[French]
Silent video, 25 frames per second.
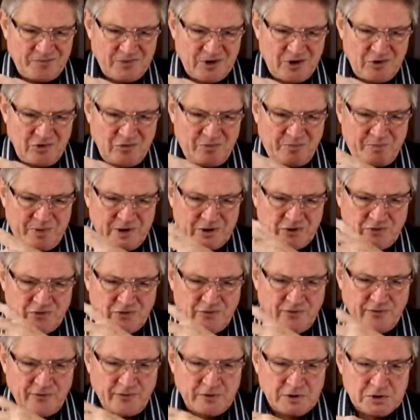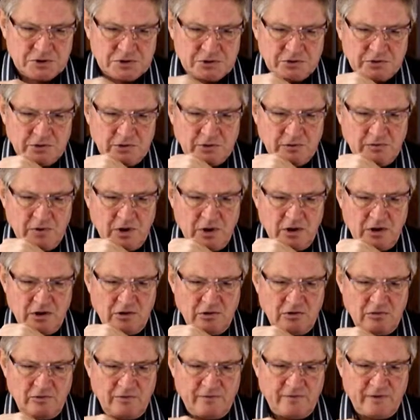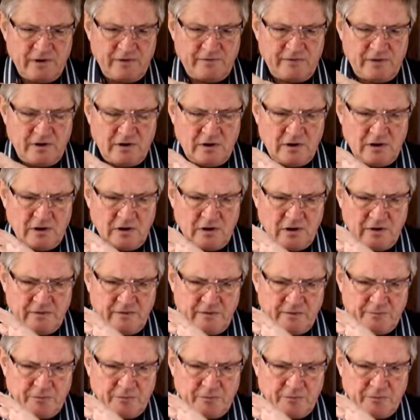une perte de fraîcheur. Le vin va,